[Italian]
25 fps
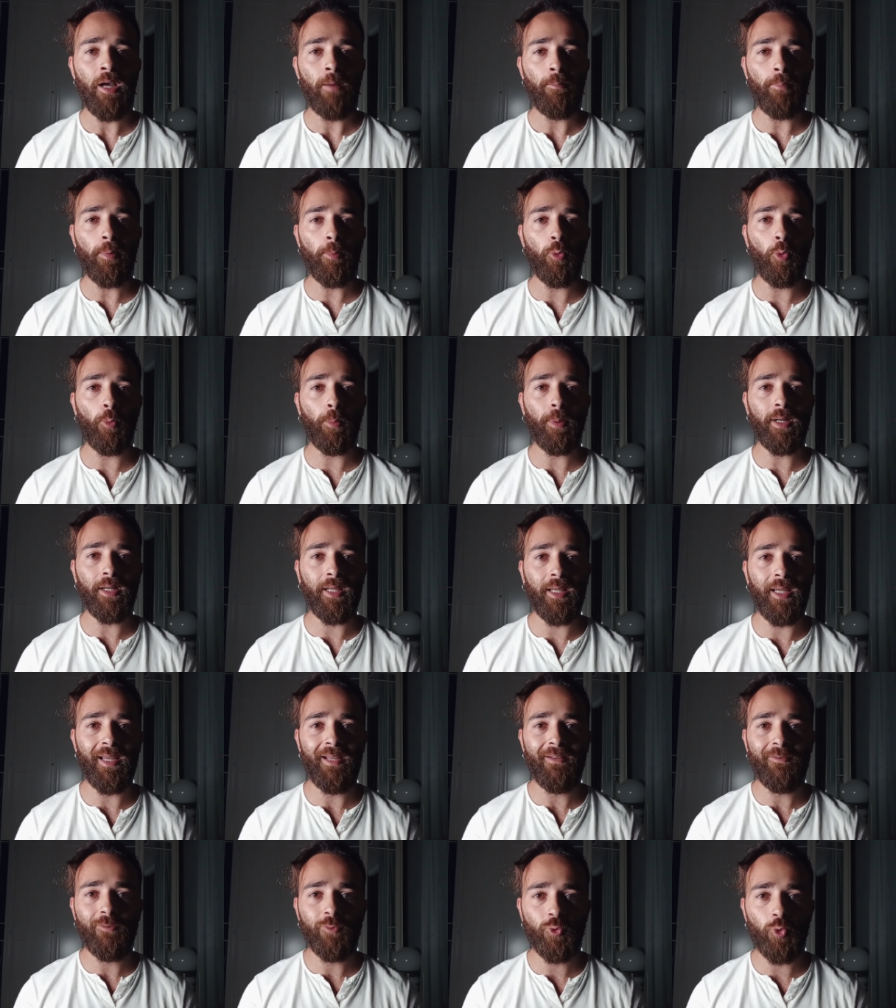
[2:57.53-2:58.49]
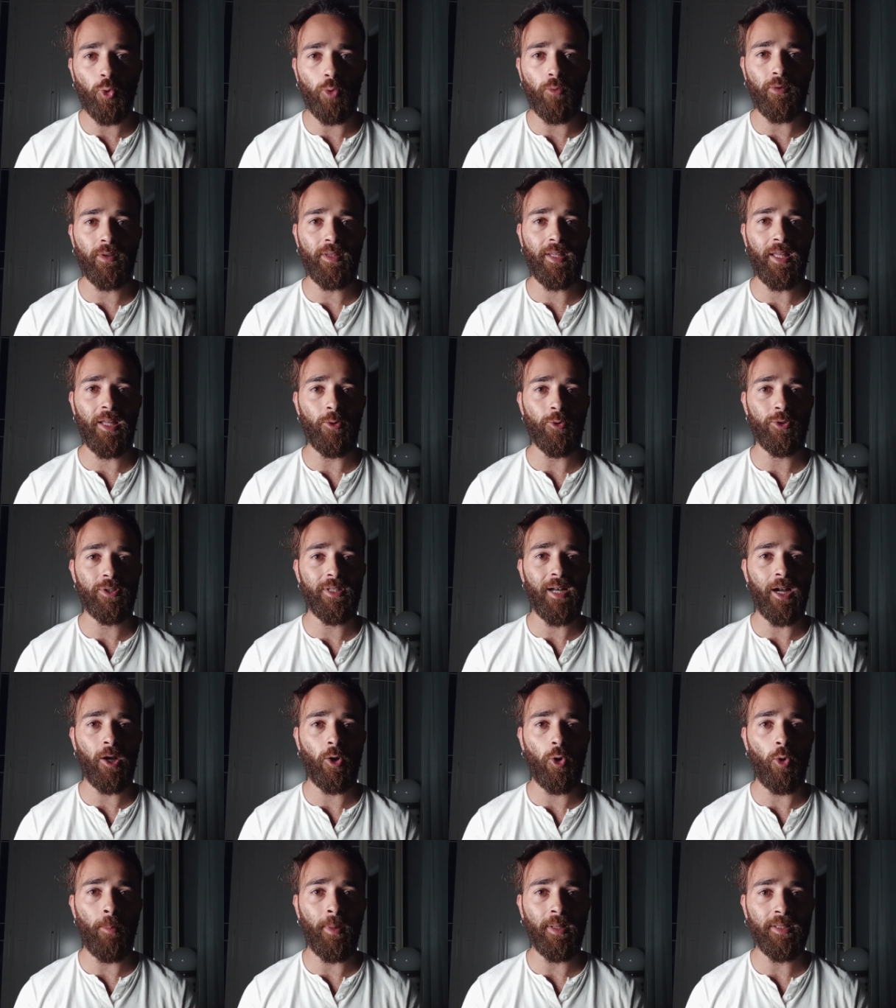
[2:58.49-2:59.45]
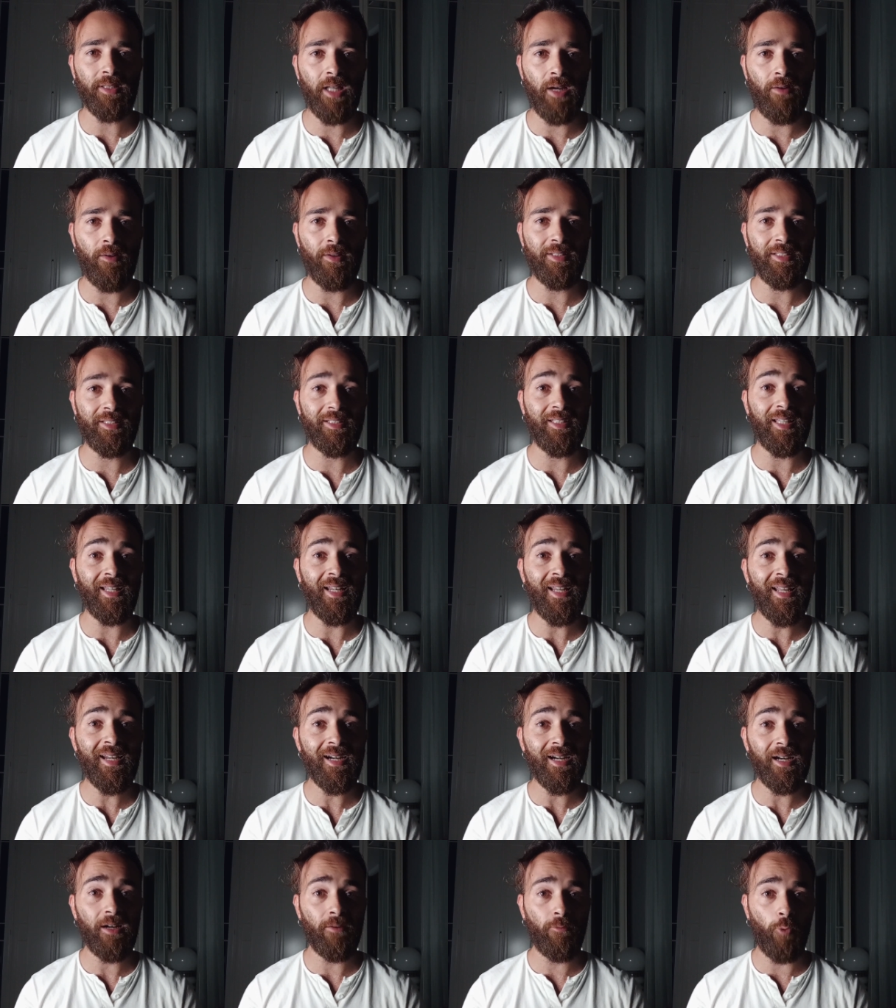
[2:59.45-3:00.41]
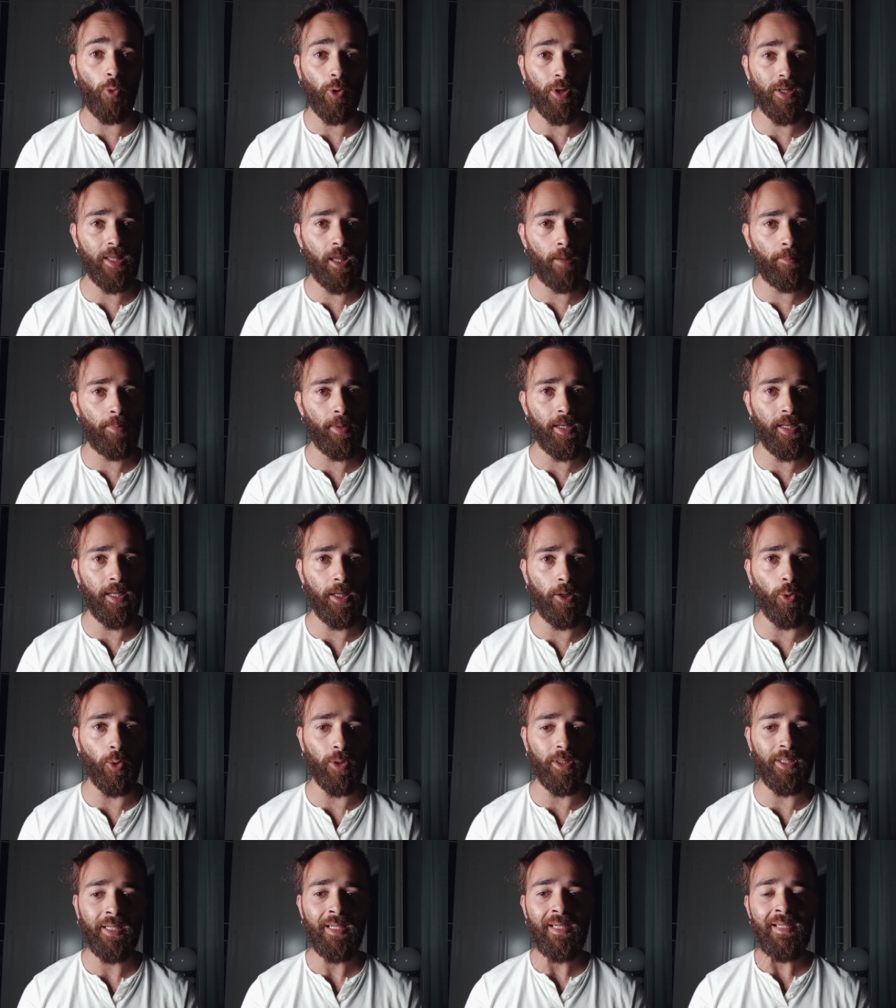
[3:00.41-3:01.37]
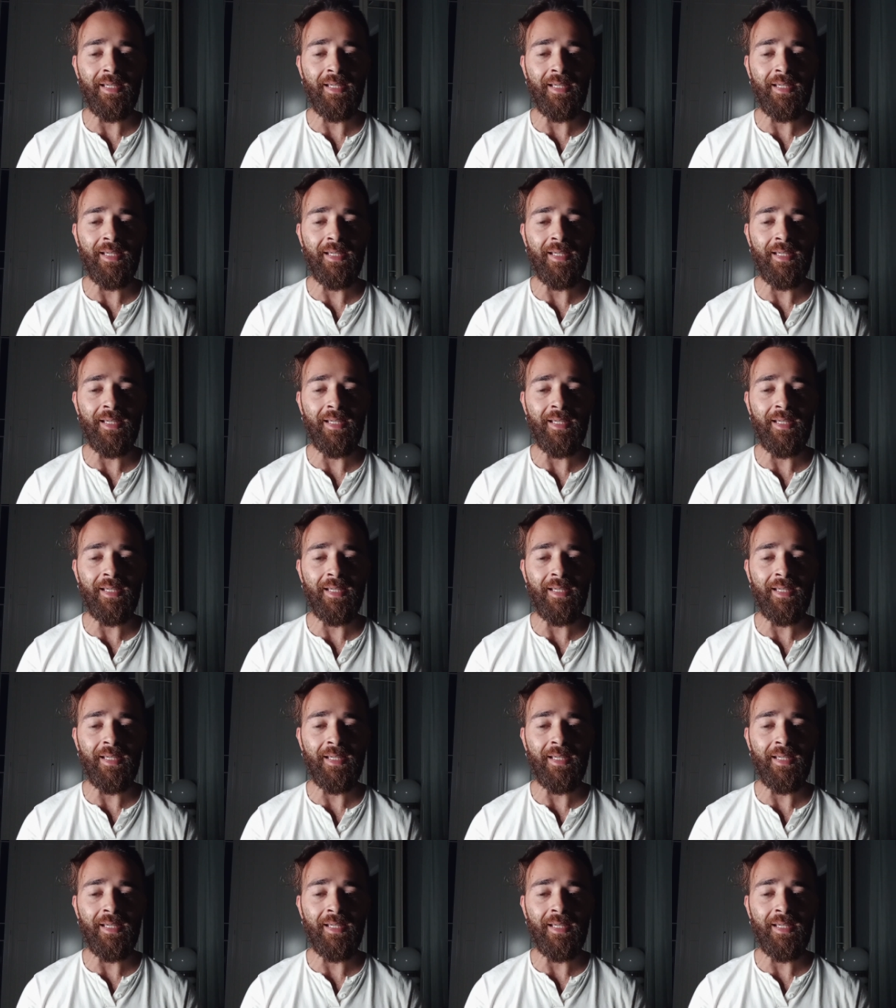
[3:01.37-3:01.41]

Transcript: proprio perché suo fratello si raccomandava di tenerla fuori dai pericoli.